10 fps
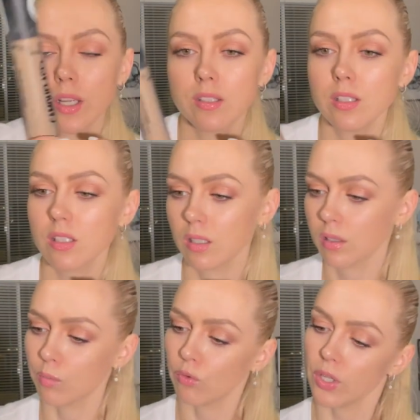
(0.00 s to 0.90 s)
Essence,
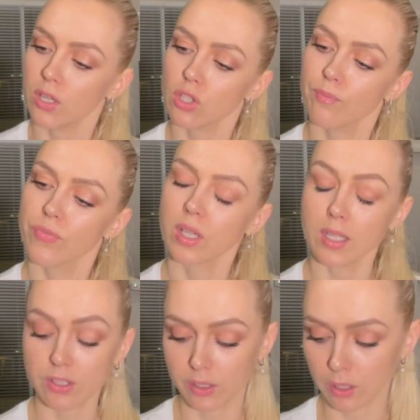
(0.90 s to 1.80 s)
камуфляж,
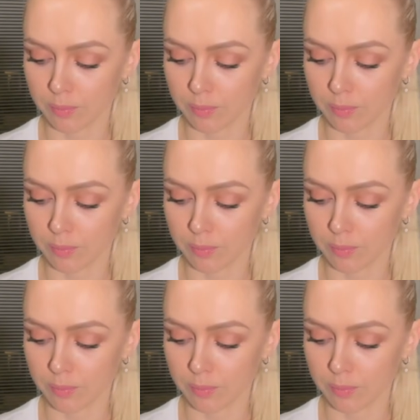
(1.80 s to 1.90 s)
консилер.